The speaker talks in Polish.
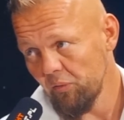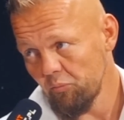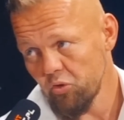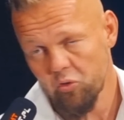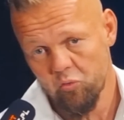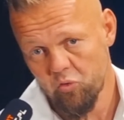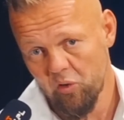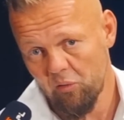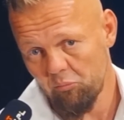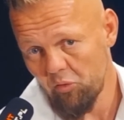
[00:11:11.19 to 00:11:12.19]
przesuń się,
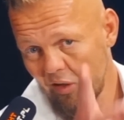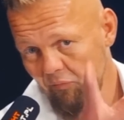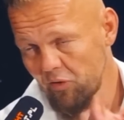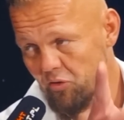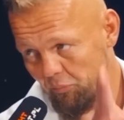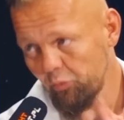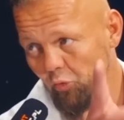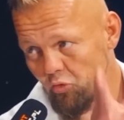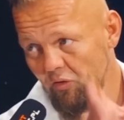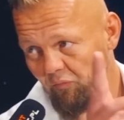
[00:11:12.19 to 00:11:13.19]
bo ja właśnie
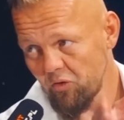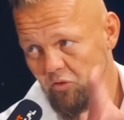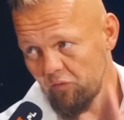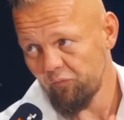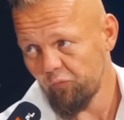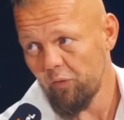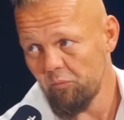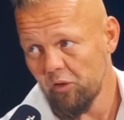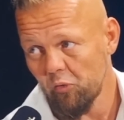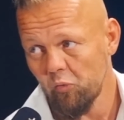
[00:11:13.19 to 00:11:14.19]
podążam właśnie w twoim
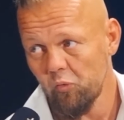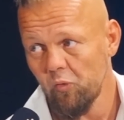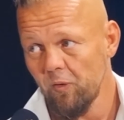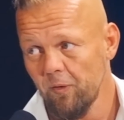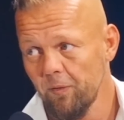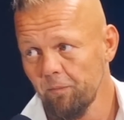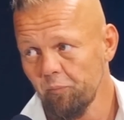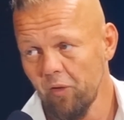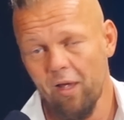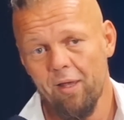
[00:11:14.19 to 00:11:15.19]
kierunku,
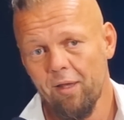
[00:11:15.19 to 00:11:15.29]
nie?